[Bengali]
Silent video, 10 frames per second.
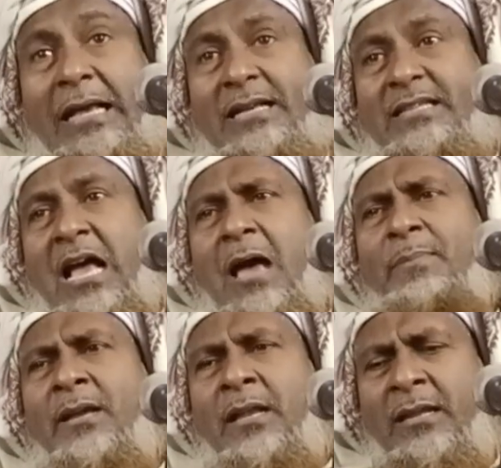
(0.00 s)
এক এক
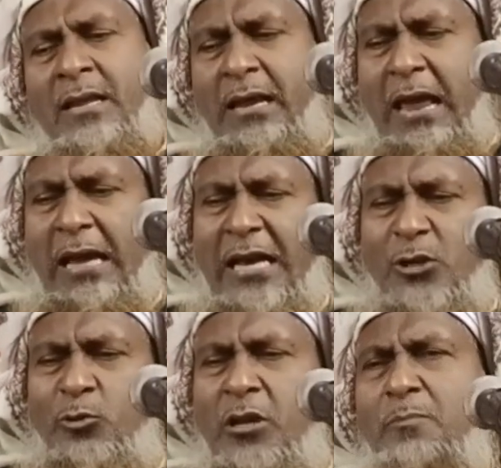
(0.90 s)
সাহাবি এলেন
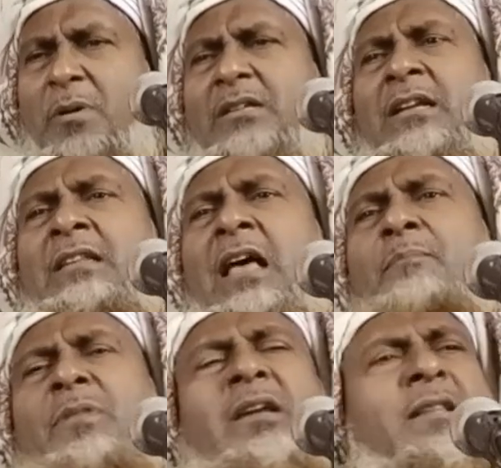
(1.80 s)
এক একজনের পাশে
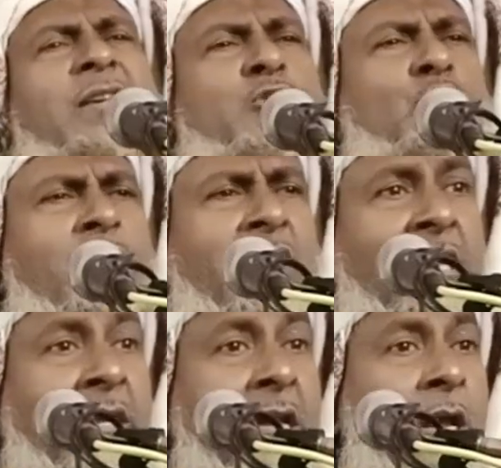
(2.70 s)
নাম লিখে দিয়ে
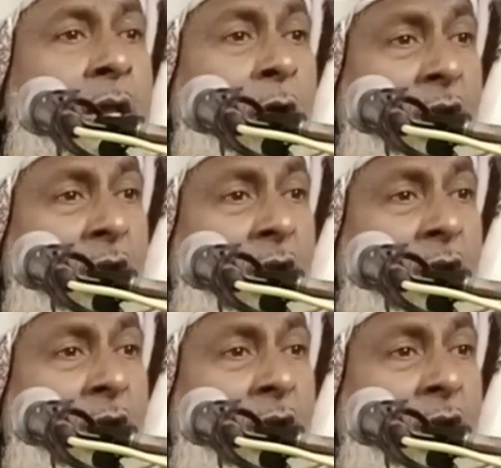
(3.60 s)
চলে গেলেন